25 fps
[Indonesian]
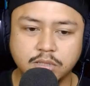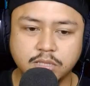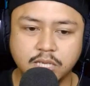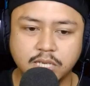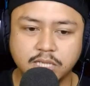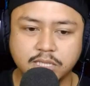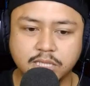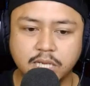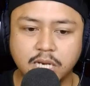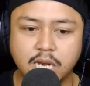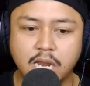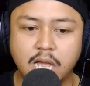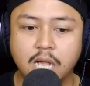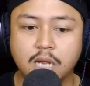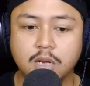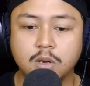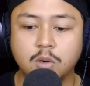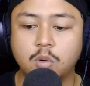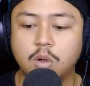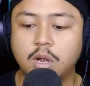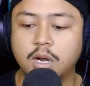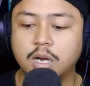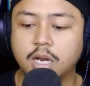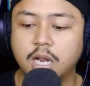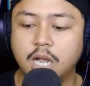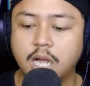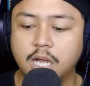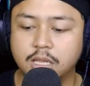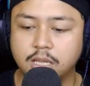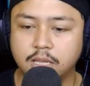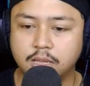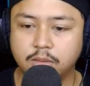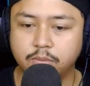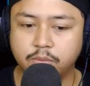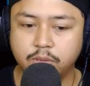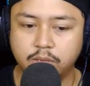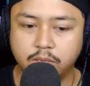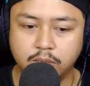silsilah keluarga
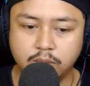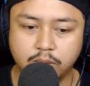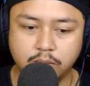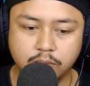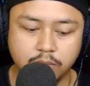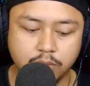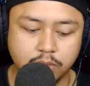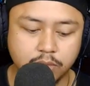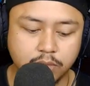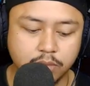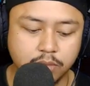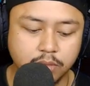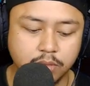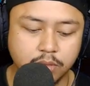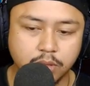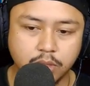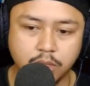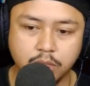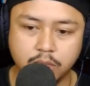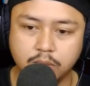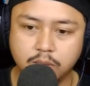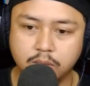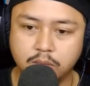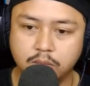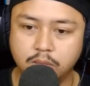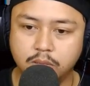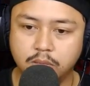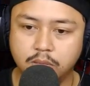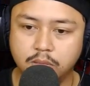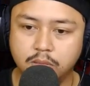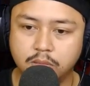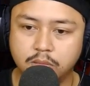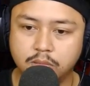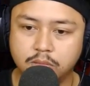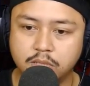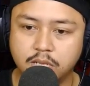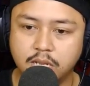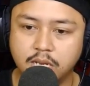teman-teman gitu
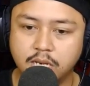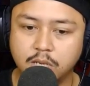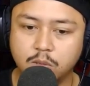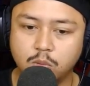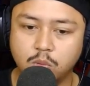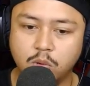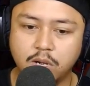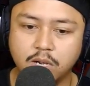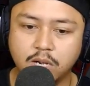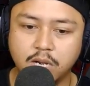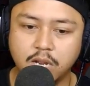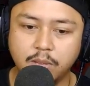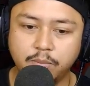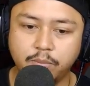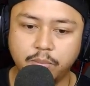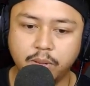dari keluarga